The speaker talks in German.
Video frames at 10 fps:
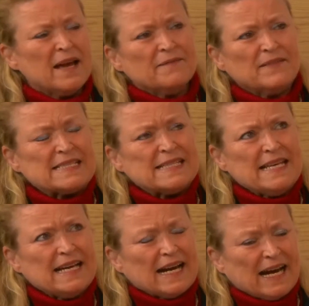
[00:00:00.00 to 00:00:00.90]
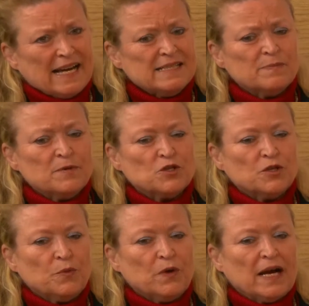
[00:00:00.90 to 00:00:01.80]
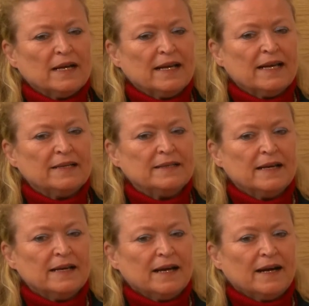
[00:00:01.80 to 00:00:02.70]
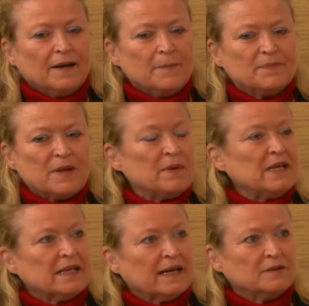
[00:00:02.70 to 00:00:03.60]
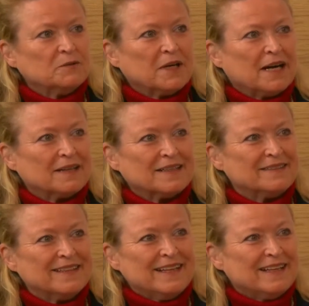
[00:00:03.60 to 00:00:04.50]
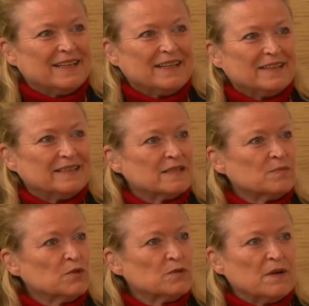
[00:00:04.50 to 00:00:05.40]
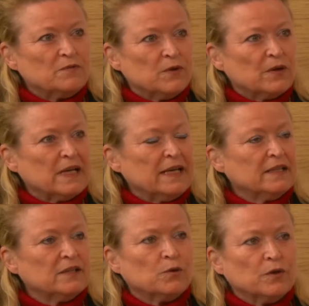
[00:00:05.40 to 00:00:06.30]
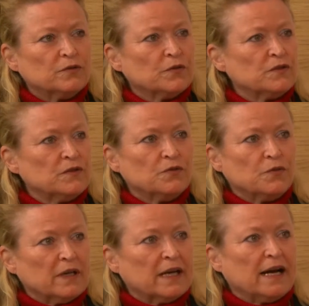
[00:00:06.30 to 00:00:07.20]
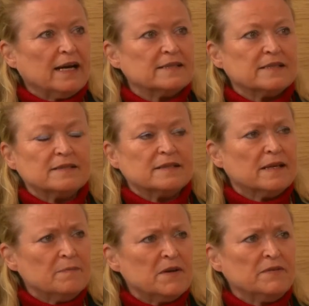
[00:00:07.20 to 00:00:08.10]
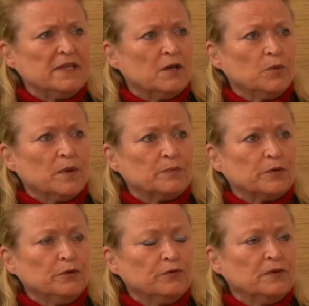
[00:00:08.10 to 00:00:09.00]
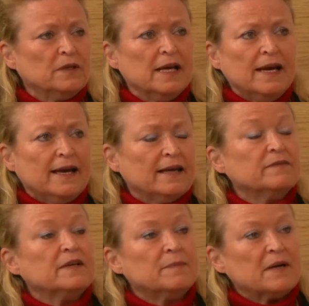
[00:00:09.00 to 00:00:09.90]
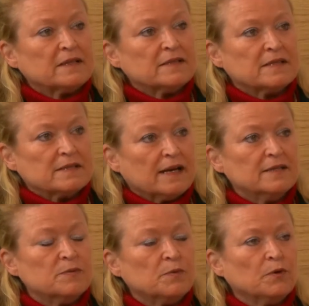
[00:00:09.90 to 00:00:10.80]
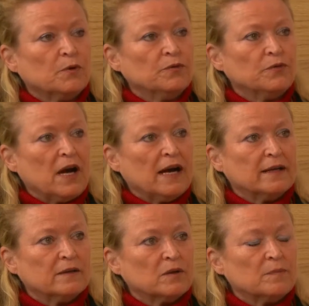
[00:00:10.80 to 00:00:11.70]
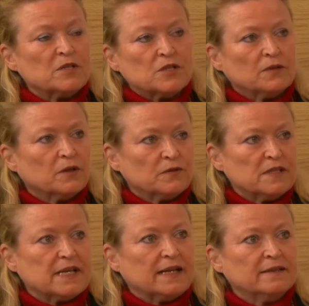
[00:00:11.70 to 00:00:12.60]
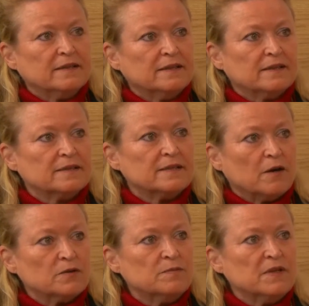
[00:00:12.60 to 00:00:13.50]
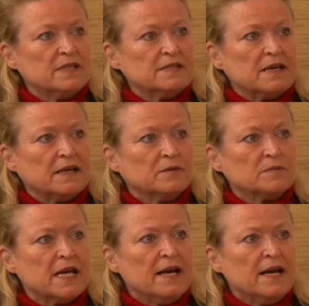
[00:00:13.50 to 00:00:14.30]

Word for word: Was die Reisebestimmung angeht, ähm, da bin ich kein Orakel. Äh, das muss man wirklich kurzfristig vor der Reise immer wieder überprüfen. Entweder macht das das Reisebüro für einen oder man schaut auf die Seiten des Außenministeriums,